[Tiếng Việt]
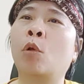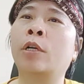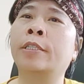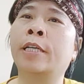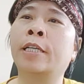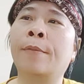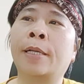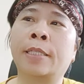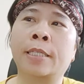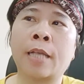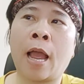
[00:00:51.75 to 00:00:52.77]
trên địa bàn
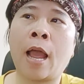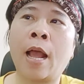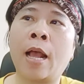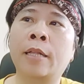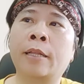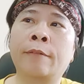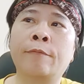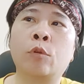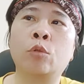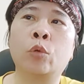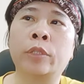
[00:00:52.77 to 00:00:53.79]
thị xã, thành
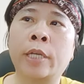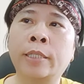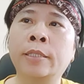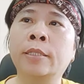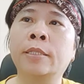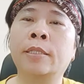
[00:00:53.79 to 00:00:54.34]
phố thuộc tỉnh,